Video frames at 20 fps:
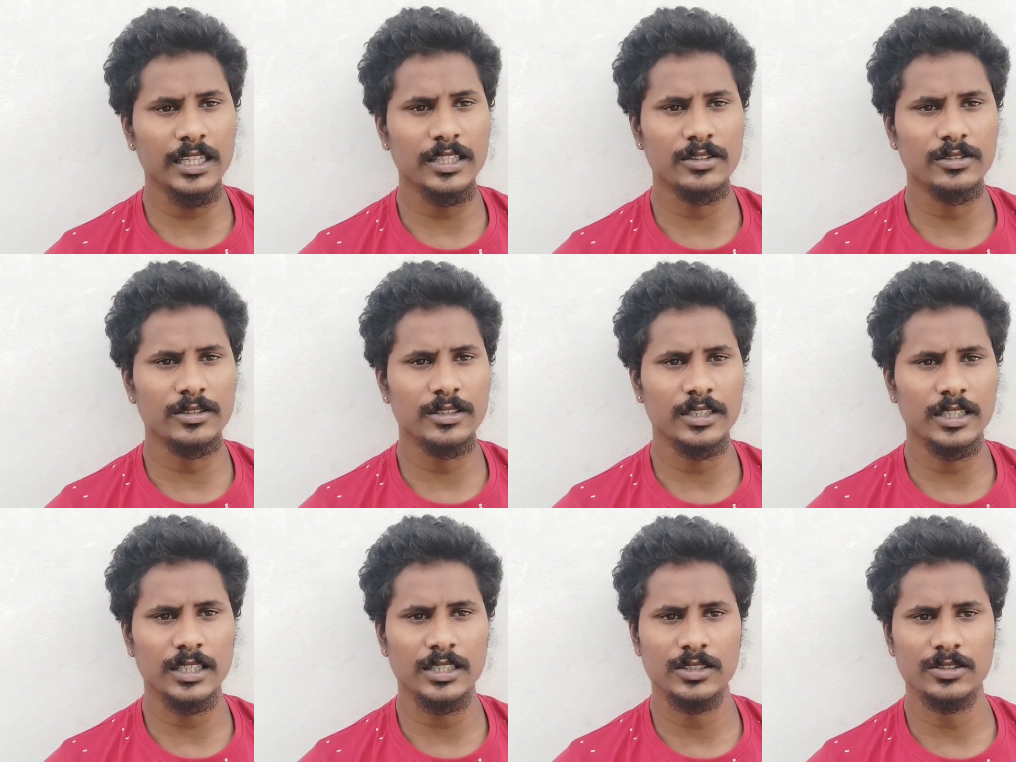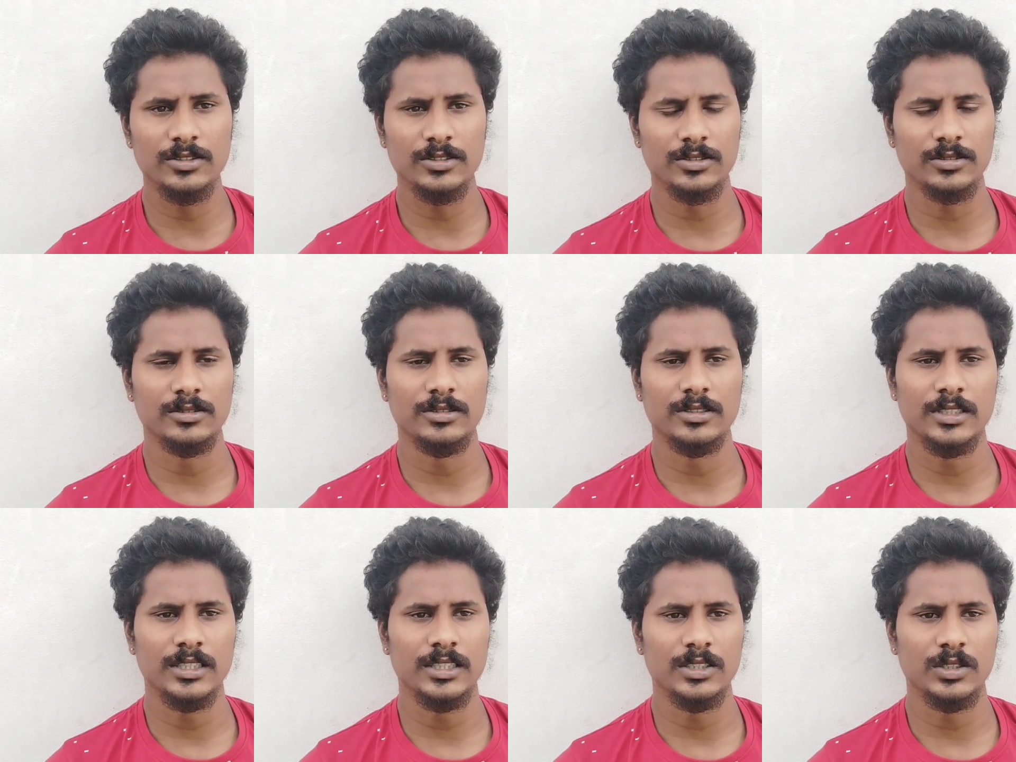ఈ దునియాలో
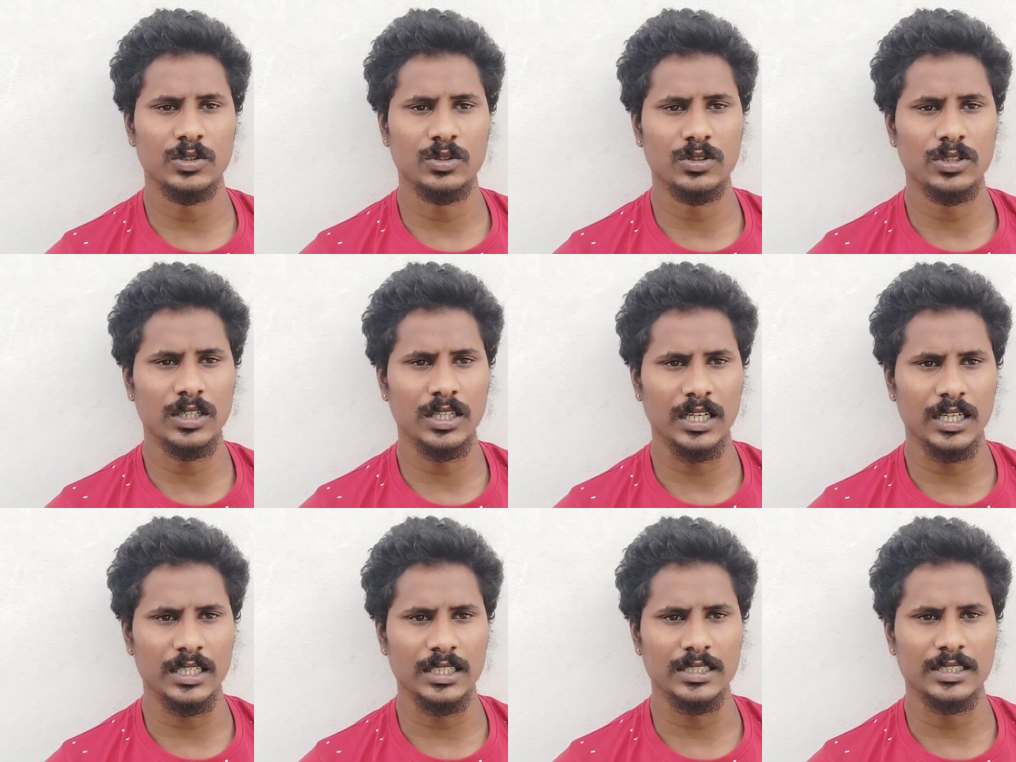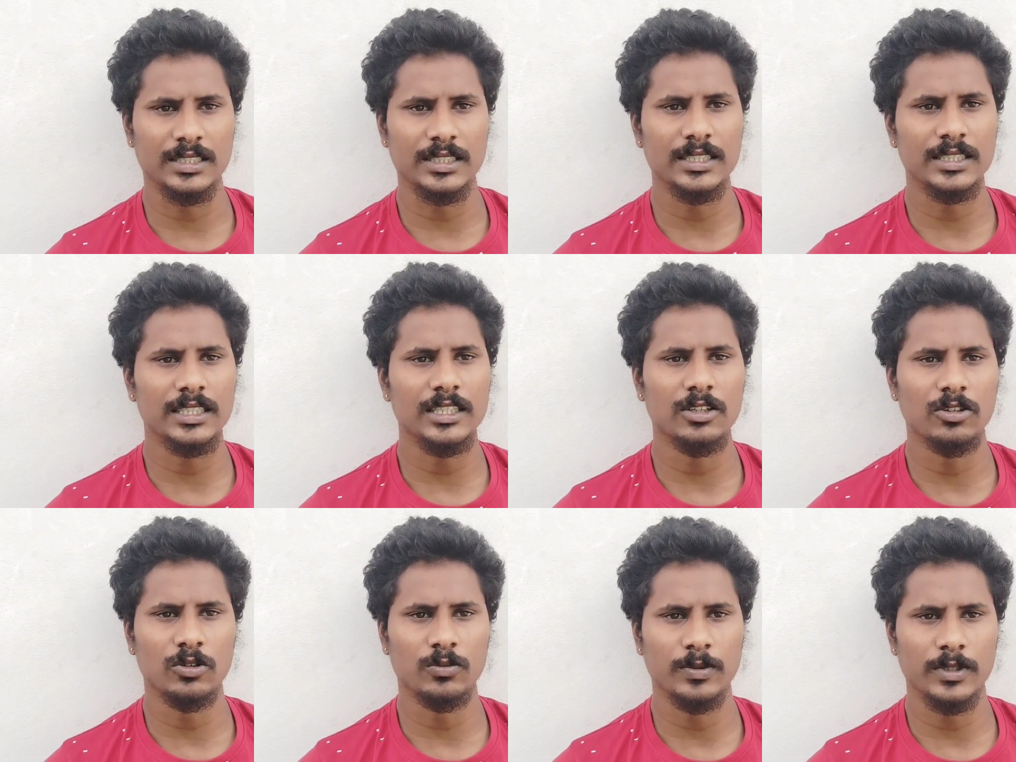చూసుకుంటే ఓవరాల్గా సిటీ